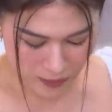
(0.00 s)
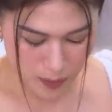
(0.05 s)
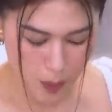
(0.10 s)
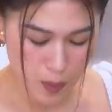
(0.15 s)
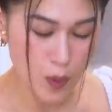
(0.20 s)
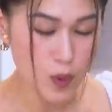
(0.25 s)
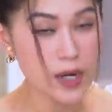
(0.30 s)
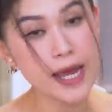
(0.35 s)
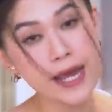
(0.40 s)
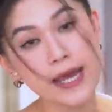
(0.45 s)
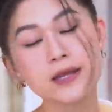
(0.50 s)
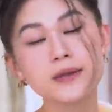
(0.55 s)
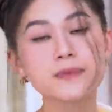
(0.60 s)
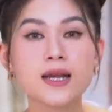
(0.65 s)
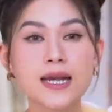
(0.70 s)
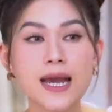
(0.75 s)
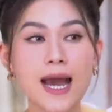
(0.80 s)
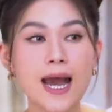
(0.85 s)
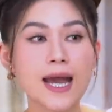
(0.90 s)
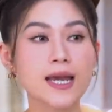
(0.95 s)
và một màu đen.
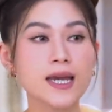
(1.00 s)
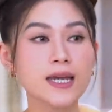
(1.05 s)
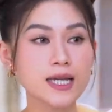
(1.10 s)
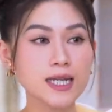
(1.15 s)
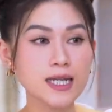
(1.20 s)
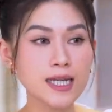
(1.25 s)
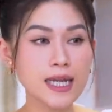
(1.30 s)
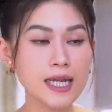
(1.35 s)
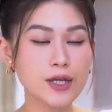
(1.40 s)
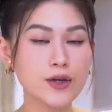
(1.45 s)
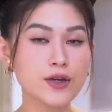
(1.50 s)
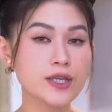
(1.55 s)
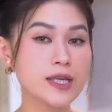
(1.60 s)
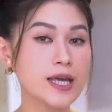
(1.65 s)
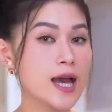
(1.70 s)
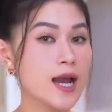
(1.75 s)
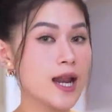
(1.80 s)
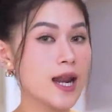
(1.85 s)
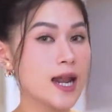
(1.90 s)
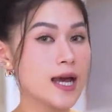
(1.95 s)
Cả hai cái kính này có
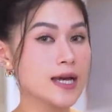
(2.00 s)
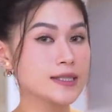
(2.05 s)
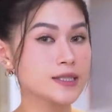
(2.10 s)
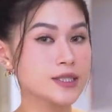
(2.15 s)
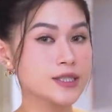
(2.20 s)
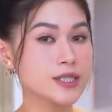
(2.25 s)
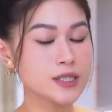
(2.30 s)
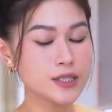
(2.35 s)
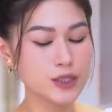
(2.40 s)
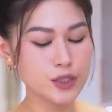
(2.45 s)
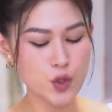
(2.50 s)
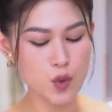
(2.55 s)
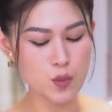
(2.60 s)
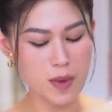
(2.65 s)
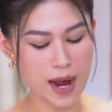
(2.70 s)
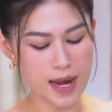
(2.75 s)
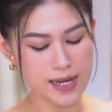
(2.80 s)
giá là 9,7 triệu.